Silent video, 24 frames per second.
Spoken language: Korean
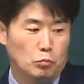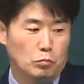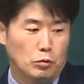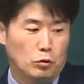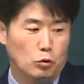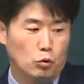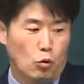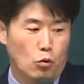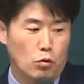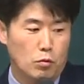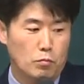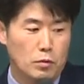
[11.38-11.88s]

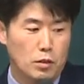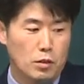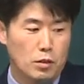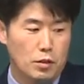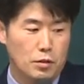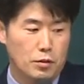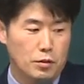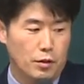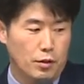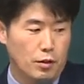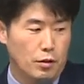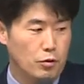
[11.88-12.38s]
조금
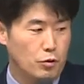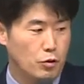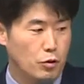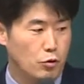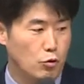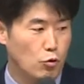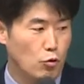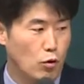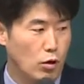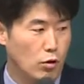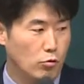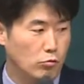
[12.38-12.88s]
늦었어요.
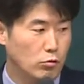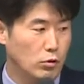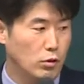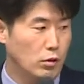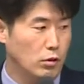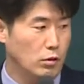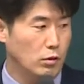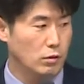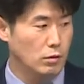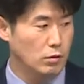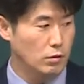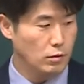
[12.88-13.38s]

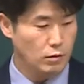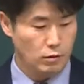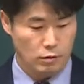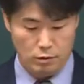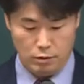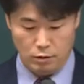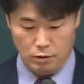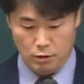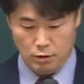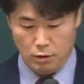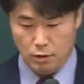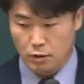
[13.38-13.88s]
죄송하고요.
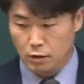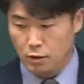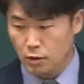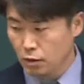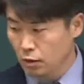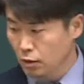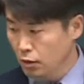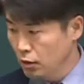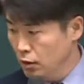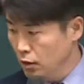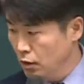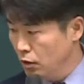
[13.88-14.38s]

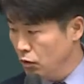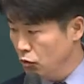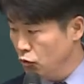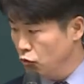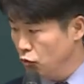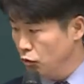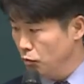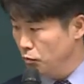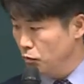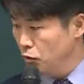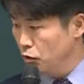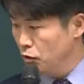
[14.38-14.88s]

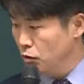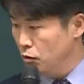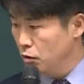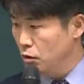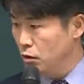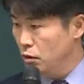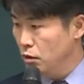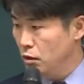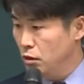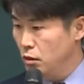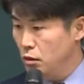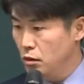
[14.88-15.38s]

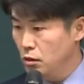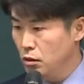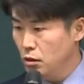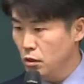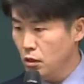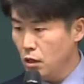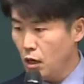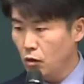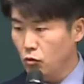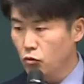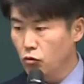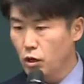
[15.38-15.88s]
유인물들
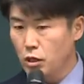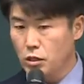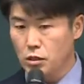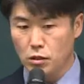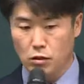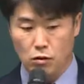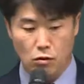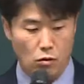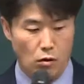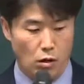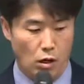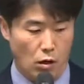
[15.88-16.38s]
갖고
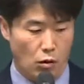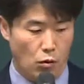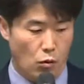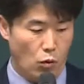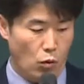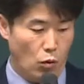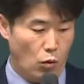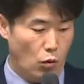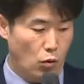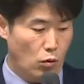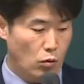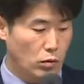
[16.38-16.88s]
계신 것
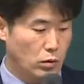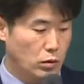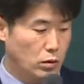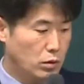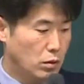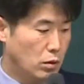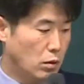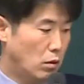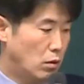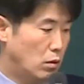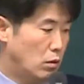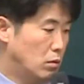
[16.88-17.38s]
같고
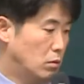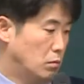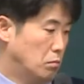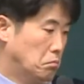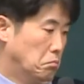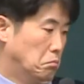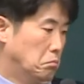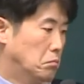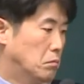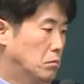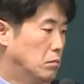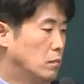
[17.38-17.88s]
그래서
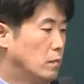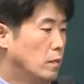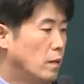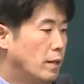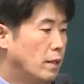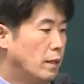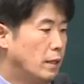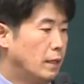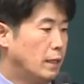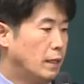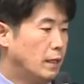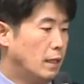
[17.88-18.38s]

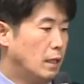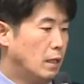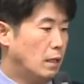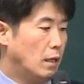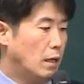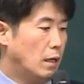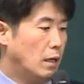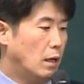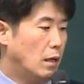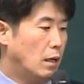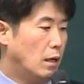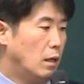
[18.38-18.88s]

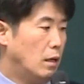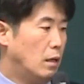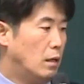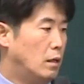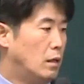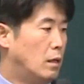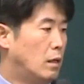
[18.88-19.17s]
아,